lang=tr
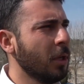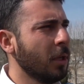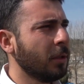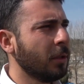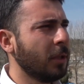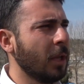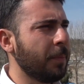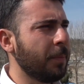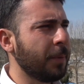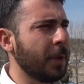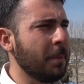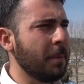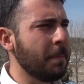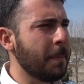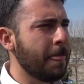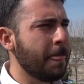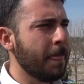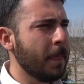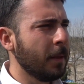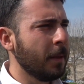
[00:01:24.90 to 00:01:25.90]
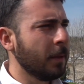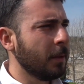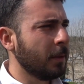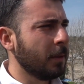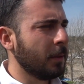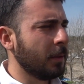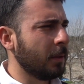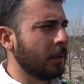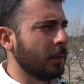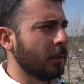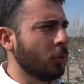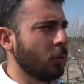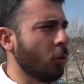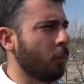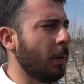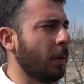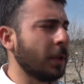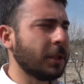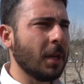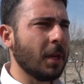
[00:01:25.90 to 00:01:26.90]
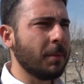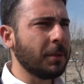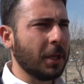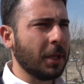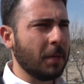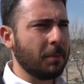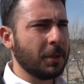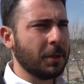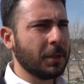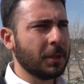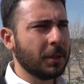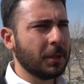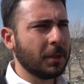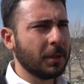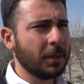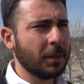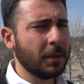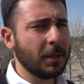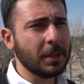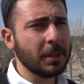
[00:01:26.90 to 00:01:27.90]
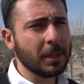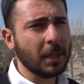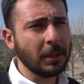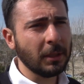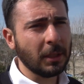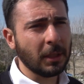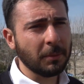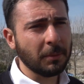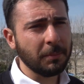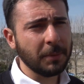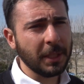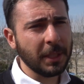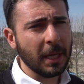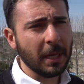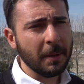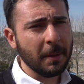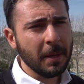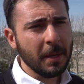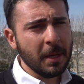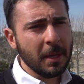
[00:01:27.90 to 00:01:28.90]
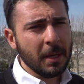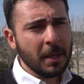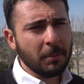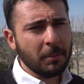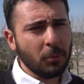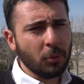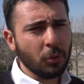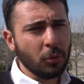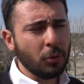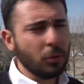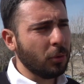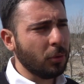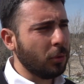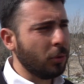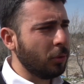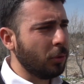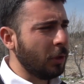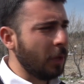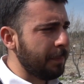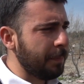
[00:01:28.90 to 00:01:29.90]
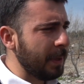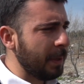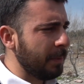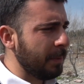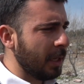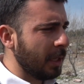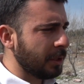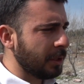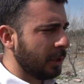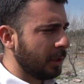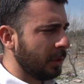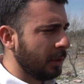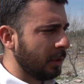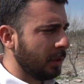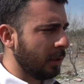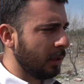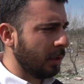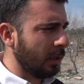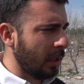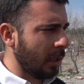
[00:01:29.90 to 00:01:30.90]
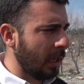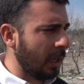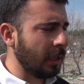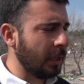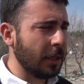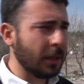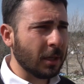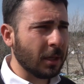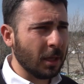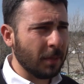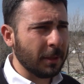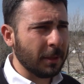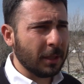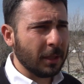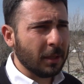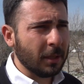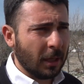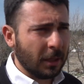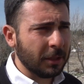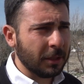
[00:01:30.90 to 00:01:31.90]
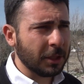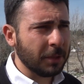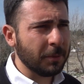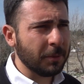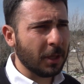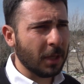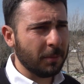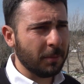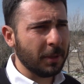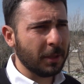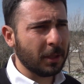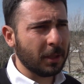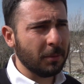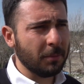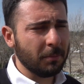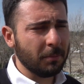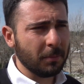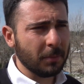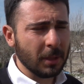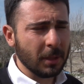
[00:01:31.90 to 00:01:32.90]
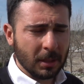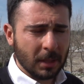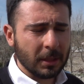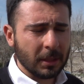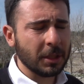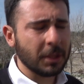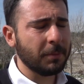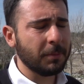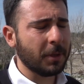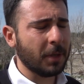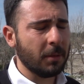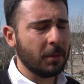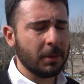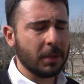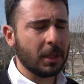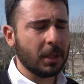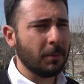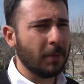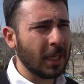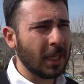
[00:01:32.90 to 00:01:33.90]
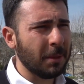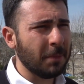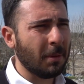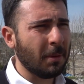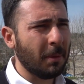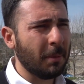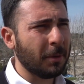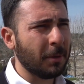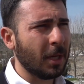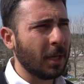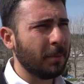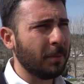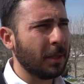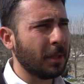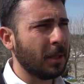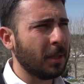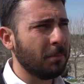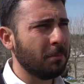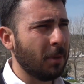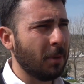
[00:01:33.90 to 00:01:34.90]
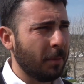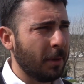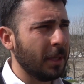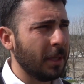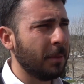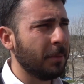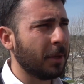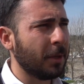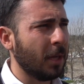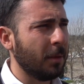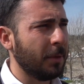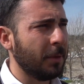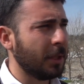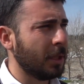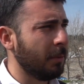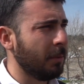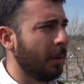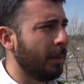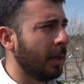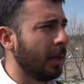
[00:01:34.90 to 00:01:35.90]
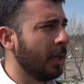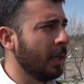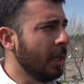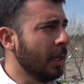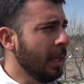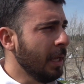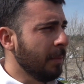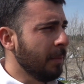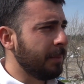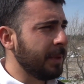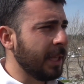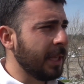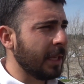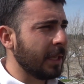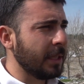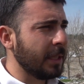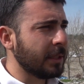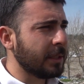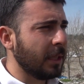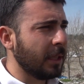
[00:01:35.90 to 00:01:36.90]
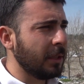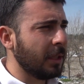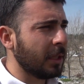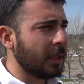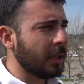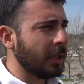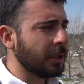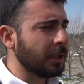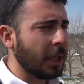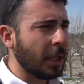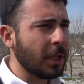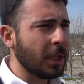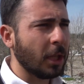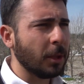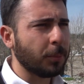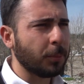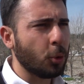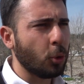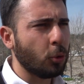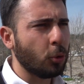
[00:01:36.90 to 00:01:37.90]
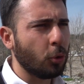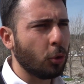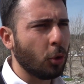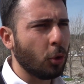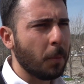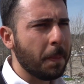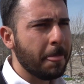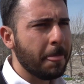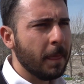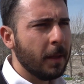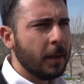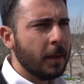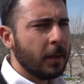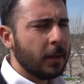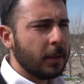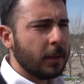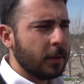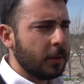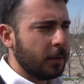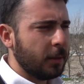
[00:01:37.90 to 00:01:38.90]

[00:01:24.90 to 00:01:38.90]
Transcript: Deprem e, çok başka bir şeymiş. İnsanların bir de bugün e, depremi yaşadın, aileni kaybettim, kardeşimi kaybettim, kız kardeşimi kaybettim, annemi babamı kaybettim, babaannemi kaybettim ama bir de insanlardan şeyi de alıp götürüyor. Ee,